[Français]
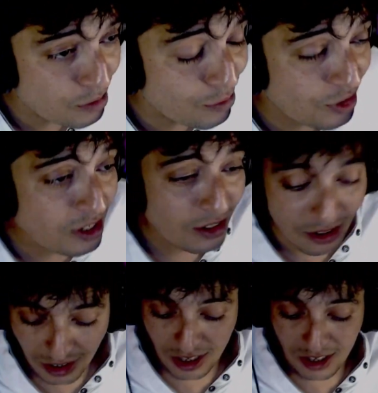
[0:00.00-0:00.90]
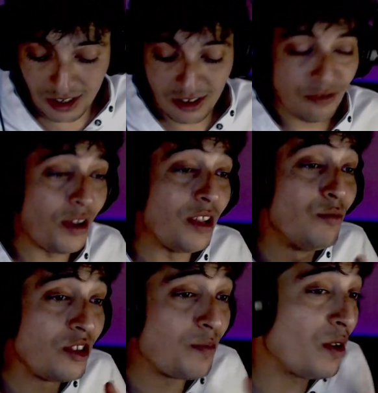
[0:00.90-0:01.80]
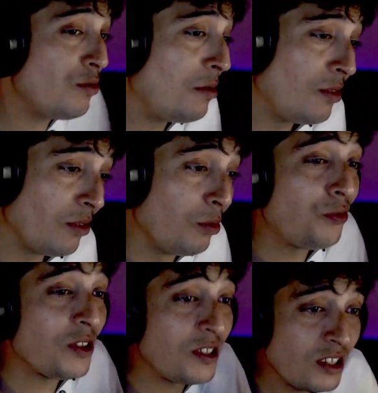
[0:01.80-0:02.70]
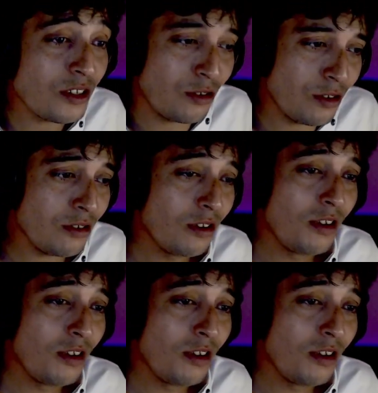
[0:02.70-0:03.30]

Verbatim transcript: me dit, enfin, il me dit pas lui-même, on me fait dire que.